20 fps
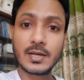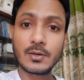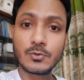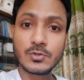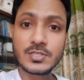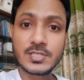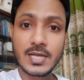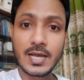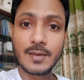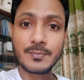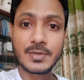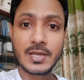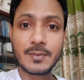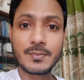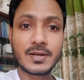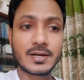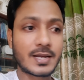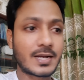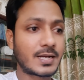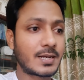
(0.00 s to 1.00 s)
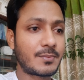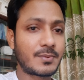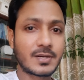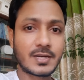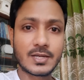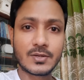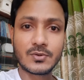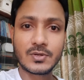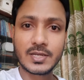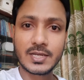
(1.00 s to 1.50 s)
ওইটা আমি আমার রান্না
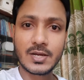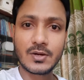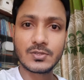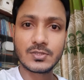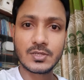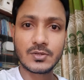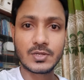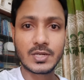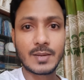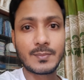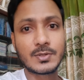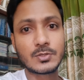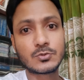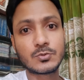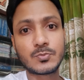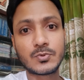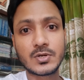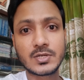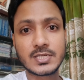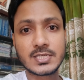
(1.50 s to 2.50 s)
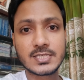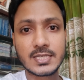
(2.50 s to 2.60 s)
বান্না করে খাওয়া দাওয়া করে আবার দুপুরেরটা